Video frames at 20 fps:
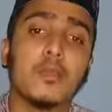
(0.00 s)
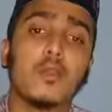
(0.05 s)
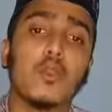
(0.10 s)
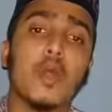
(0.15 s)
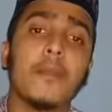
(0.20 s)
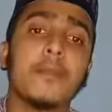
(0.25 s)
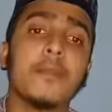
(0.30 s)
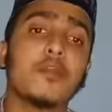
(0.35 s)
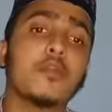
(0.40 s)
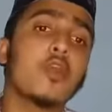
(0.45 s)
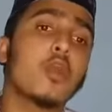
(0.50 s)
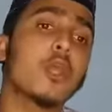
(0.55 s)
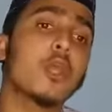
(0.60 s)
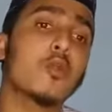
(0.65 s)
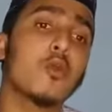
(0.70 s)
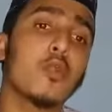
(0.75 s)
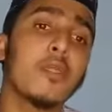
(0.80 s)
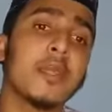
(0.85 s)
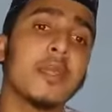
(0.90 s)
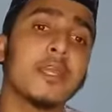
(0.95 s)
ক্রয় বিক্রয়
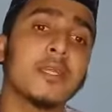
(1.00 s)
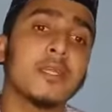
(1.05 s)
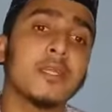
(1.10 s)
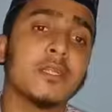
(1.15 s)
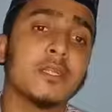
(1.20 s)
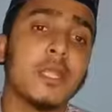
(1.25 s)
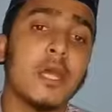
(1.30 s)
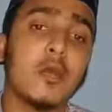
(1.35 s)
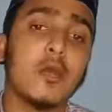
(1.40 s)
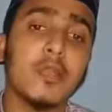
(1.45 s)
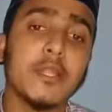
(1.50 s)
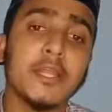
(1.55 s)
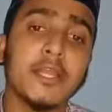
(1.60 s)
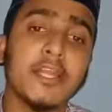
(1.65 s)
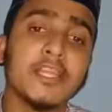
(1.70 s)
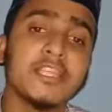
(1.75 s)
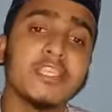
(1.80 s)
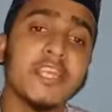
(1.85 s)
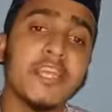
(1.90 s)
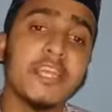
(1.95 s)
করে তাহলে
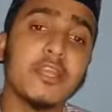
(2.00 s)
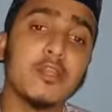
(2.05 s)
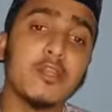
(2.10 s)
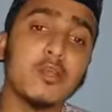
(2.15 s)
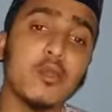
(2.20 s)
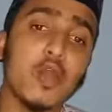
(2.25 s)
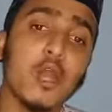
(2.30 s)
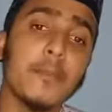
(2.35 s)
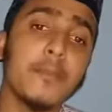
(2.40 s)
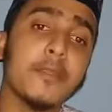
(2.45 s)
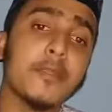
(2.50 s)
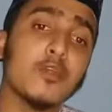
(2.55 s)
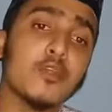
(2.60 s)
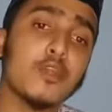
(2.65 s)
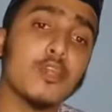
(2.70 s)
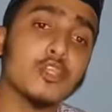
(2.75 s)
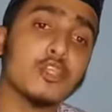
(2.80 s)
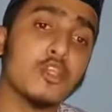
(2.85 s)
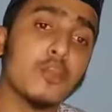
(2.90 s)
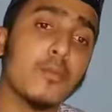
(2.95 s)
এ সেই ক্রয়
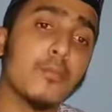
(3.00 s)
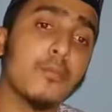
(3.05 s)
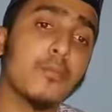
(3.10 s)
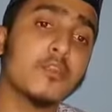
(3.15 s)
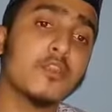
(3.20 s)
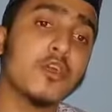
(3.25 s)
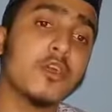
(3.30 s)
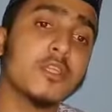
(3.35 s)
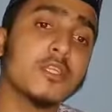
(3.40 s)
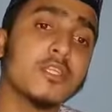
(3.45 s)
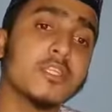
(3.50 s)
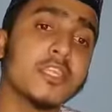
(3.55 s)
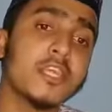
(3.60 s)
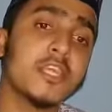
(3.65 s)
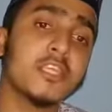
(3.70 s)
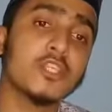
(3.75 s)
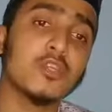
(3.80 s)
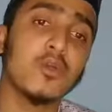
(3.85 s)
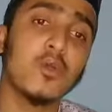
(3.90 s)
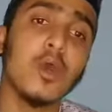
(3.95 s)
বিক্রয় সম্পাদন
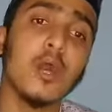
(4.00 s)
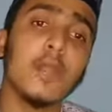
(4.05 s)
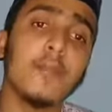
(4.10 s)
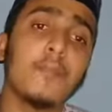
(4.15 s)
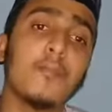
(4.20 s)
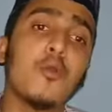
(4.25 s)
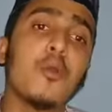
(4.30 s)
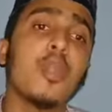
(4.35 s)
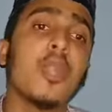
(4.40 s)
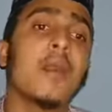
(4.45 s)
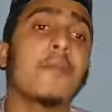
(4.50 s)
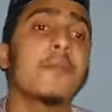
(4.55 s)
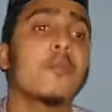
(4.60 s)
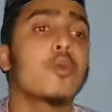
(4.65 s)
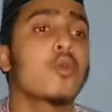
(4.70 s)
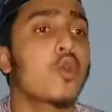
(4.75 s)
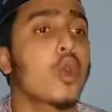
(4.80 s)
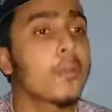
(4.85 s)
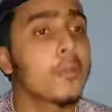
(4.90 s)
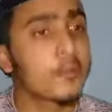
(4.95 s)
শেষ হওয়ার পর আমরা
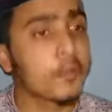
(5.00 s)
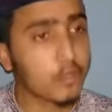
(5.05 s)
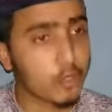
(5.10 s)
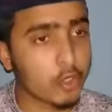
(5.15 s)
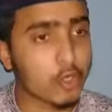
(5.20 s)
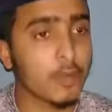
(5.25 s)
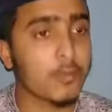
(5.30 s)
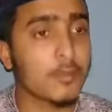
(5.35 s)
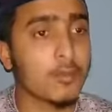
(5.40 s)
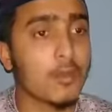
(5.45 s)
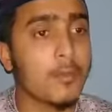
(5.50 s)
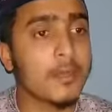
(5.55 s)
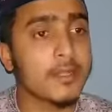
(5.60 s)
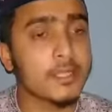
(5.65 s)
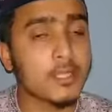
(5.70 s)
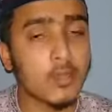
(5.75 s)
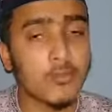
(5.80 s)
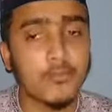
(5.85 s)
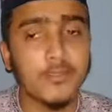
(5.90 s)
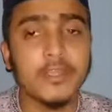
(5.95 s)
ক্রয় বিক্রয় করব আমার
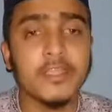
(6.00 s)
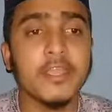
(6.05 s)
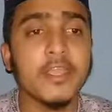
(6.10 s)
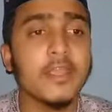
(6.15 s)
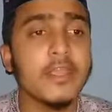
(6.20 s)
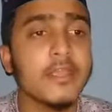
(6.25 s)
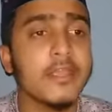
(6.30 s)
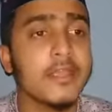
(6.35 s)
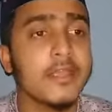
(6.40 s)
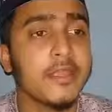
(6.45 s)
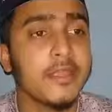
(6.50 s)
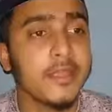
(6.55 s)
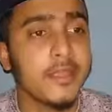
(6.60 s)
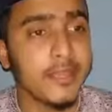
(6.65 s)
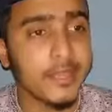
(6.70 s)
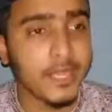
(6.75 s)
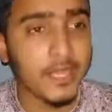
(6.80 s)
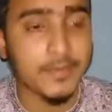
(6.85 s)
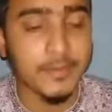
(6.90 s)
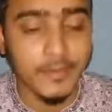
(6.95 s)
তৌফিকি
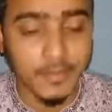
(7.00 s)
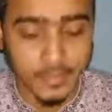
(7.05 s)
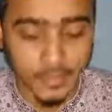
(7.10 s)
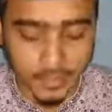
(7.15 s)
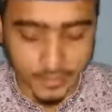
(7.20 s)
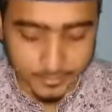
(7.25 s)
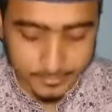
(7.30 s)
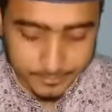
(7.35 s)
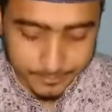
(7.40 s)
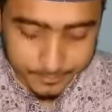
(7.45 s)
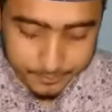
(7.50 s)
ইল্লা বিল্লাহ